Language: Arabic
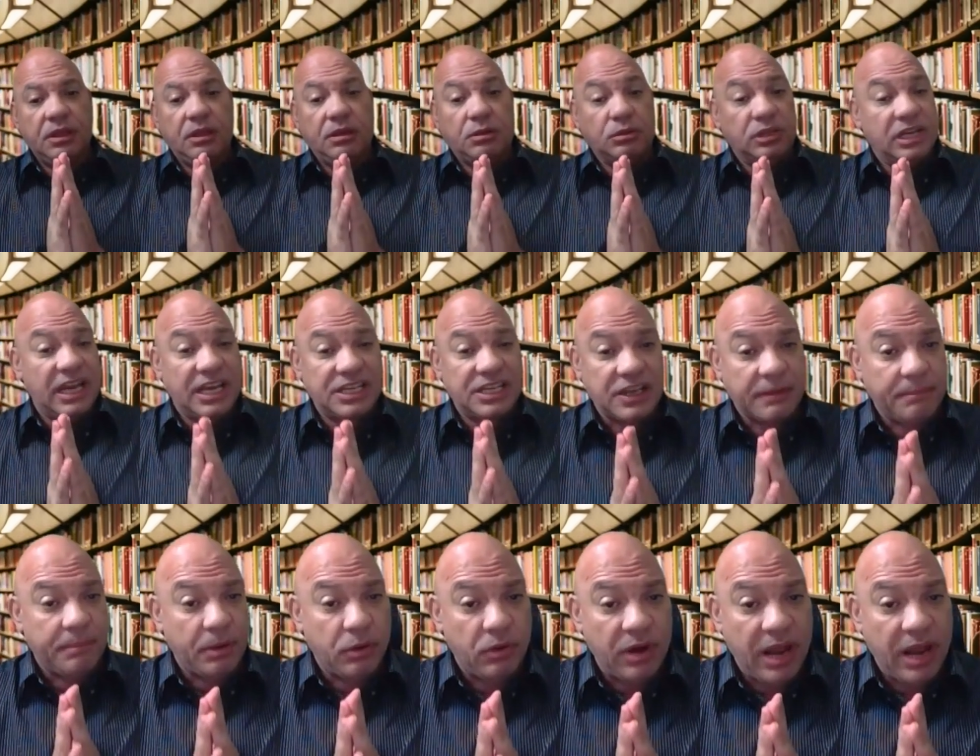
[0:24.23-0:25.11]

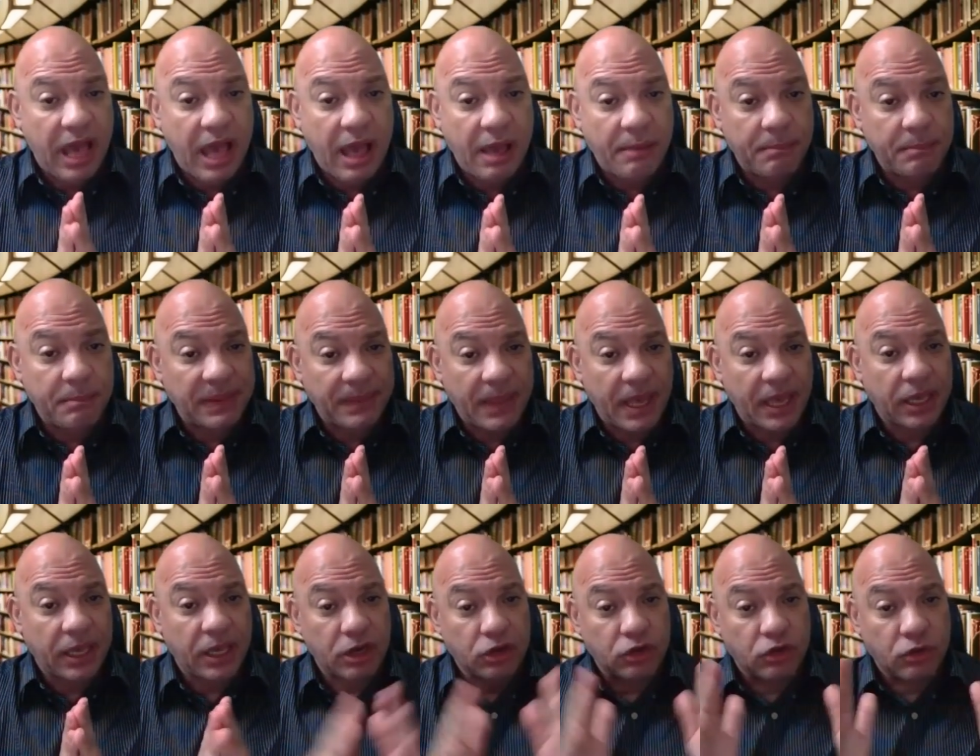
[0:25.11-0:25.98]
وللاسف بقولها من
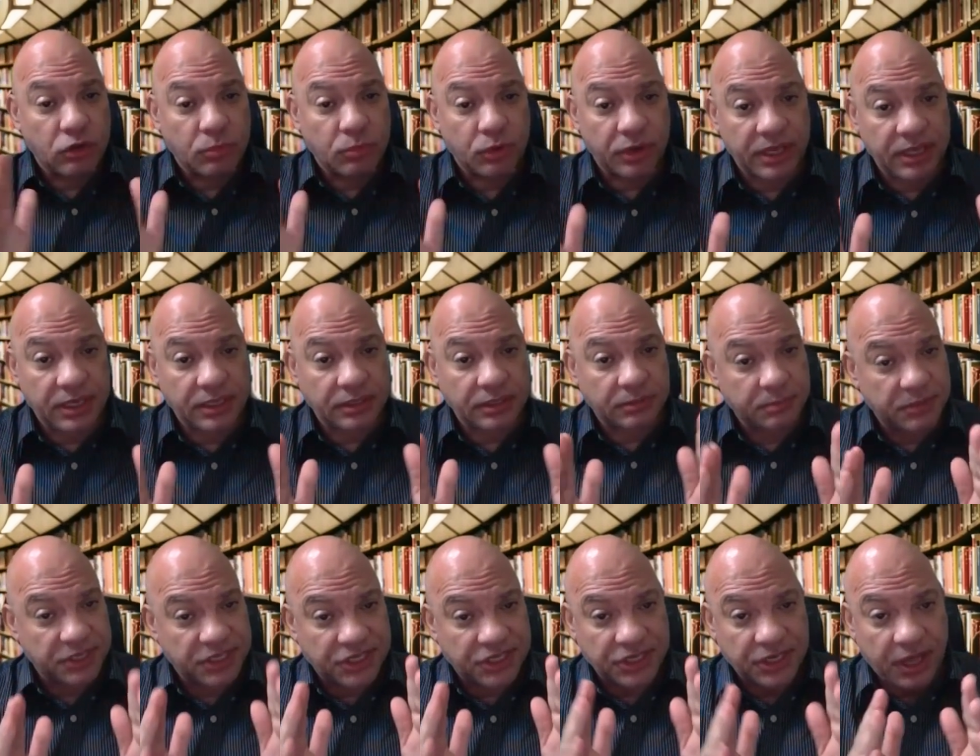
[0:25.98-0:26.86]
داخل جمهوريه
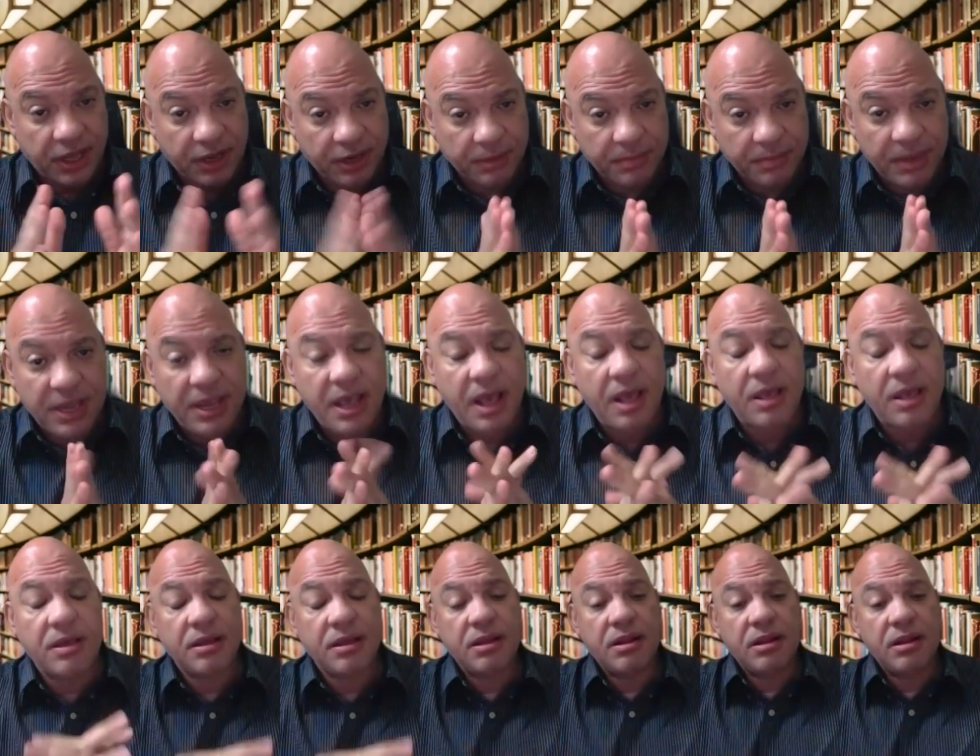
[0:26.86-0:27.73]
مصر
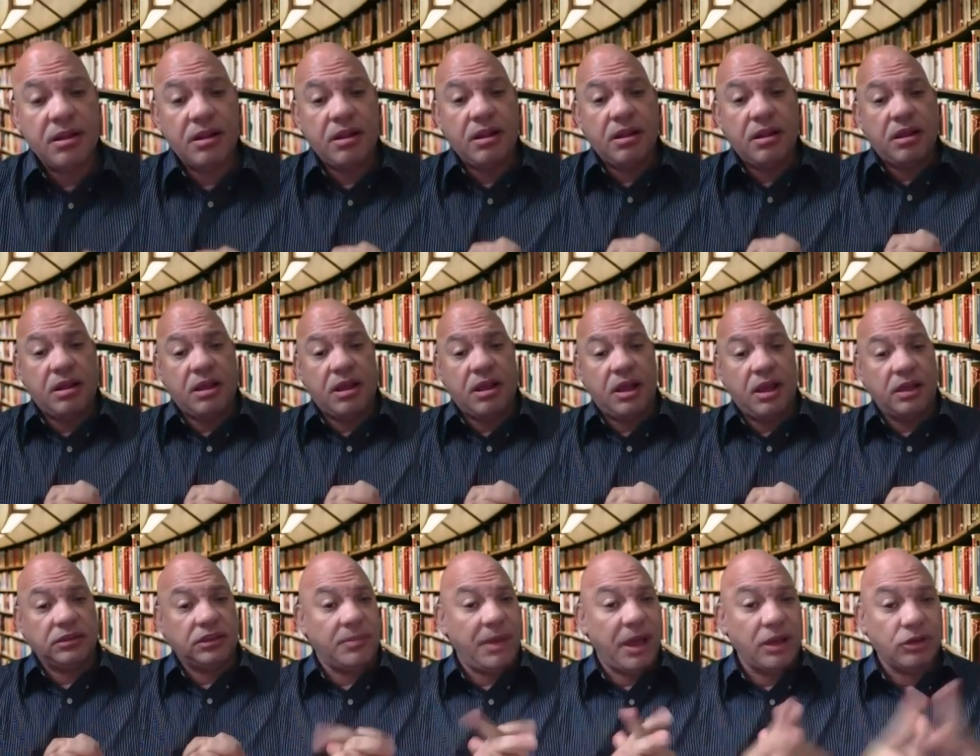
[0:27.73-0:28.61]
العربيه آه،
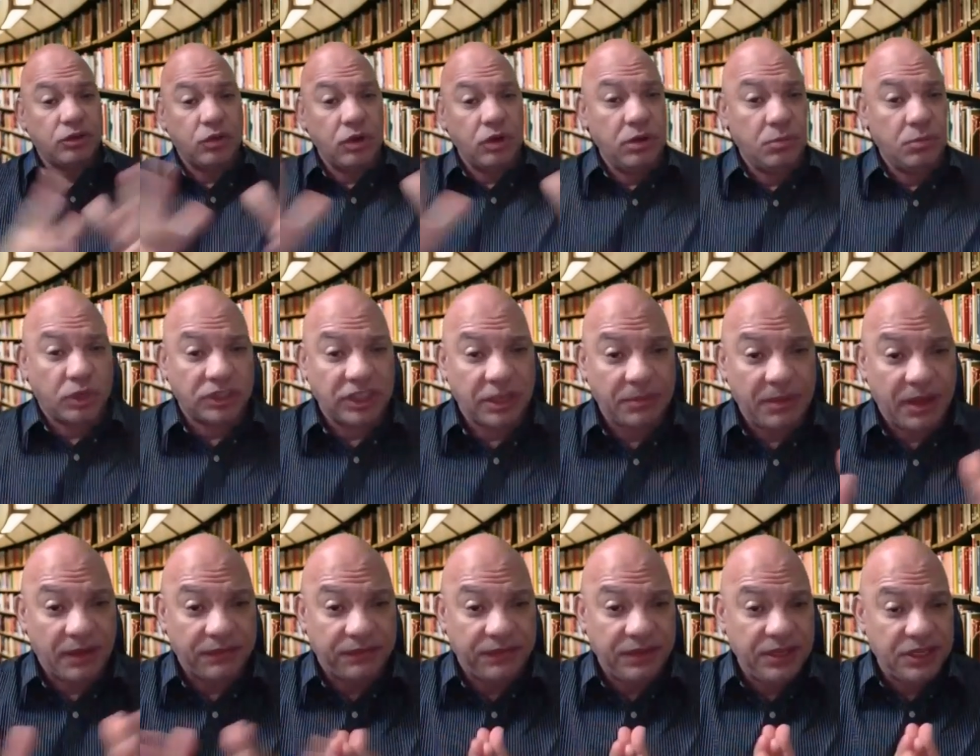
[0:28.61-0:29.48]
طبعا كل
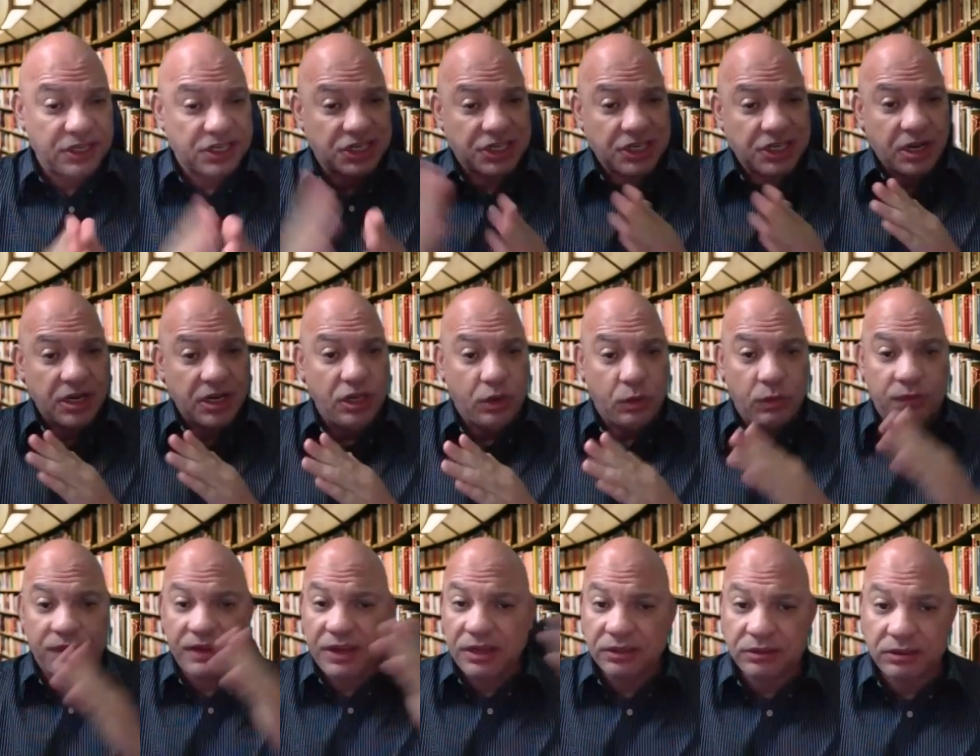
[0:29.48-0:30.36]
مجتمع فيه الصالح
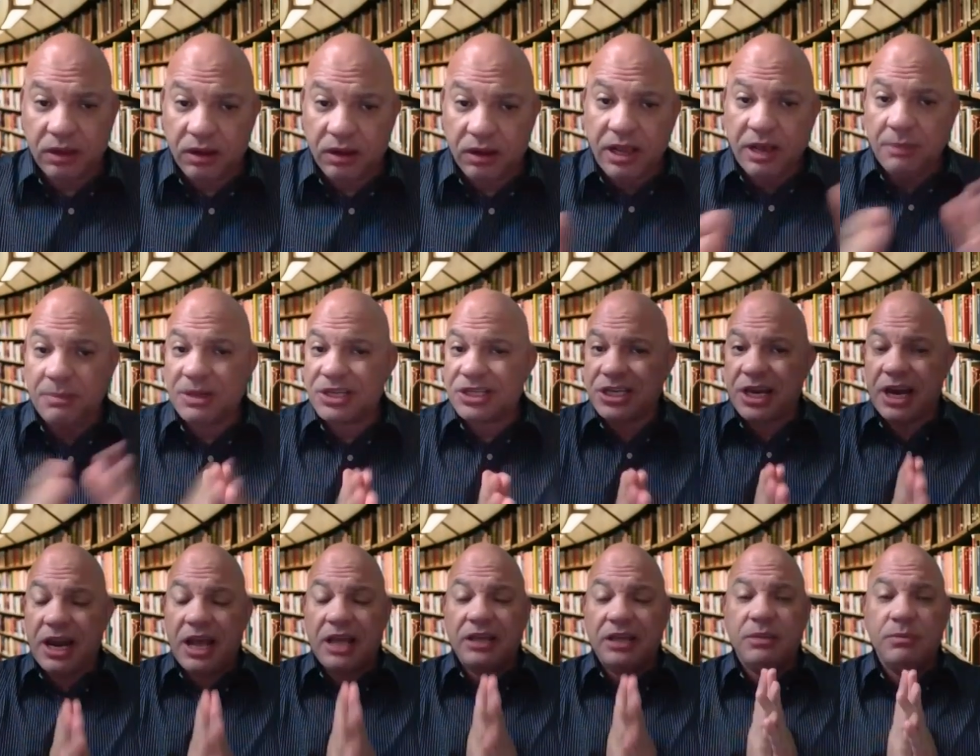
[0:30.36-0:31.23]
وفيه الطالح بس
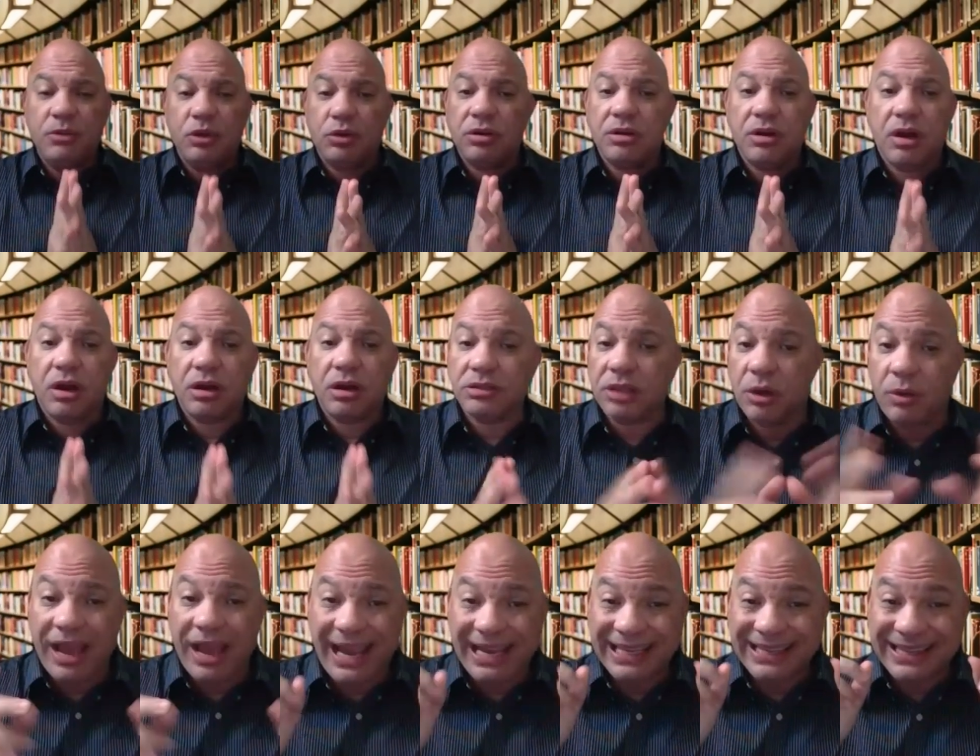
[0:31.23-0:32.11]
انا اقدم لكم النهارده
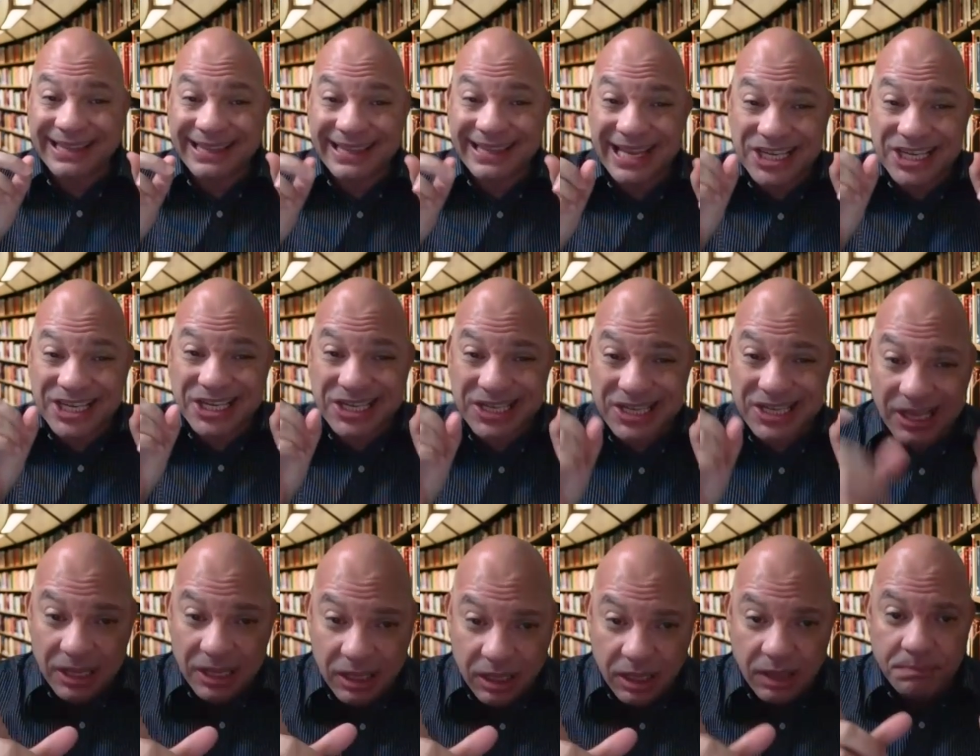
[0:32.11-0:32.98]
واحد
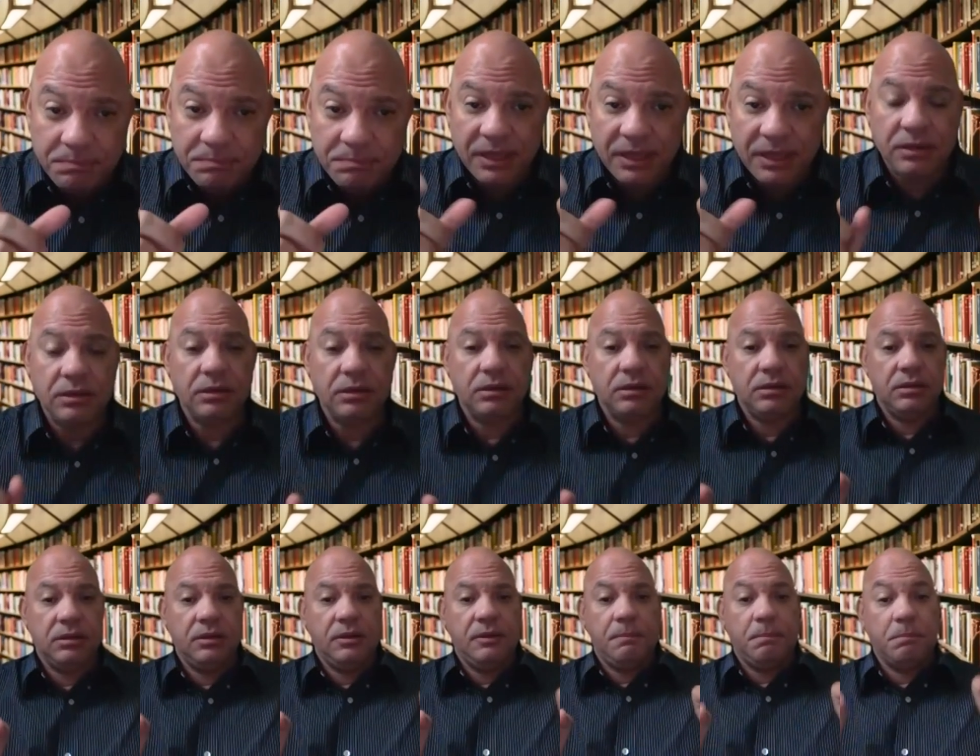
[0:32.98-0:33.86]
نصاب
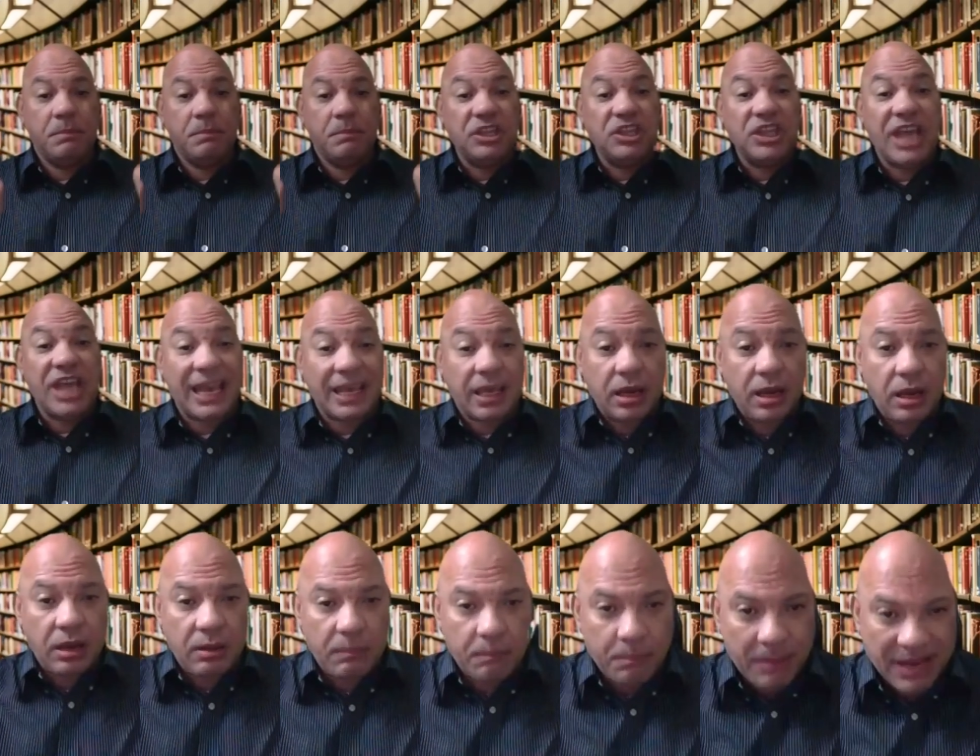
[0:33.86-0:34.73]
من
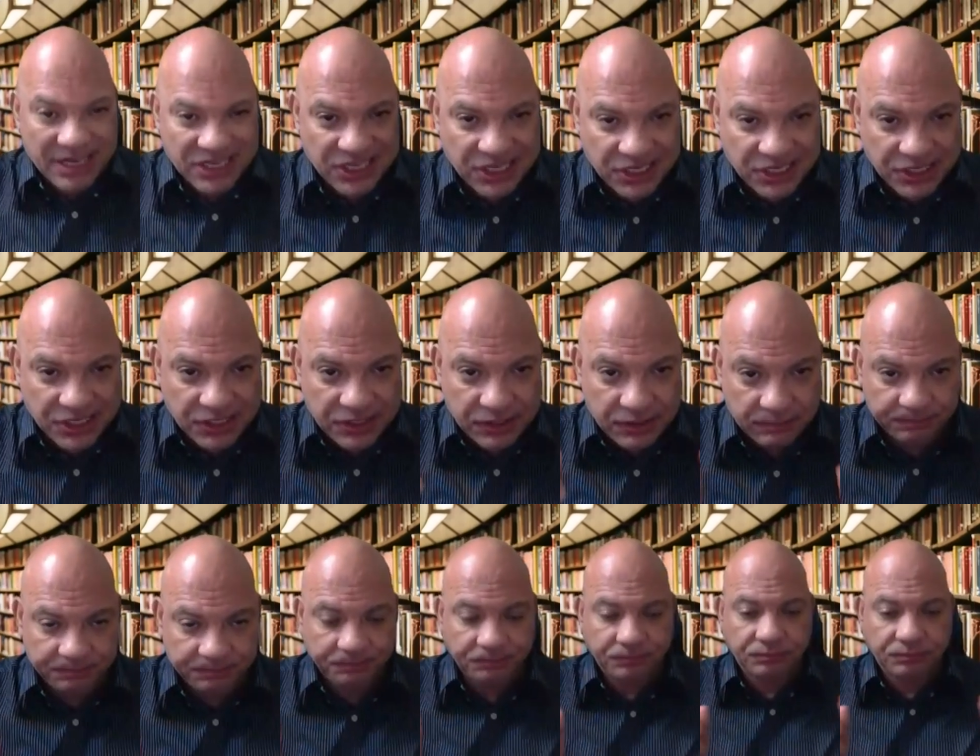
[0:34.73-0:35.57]
داخل مصر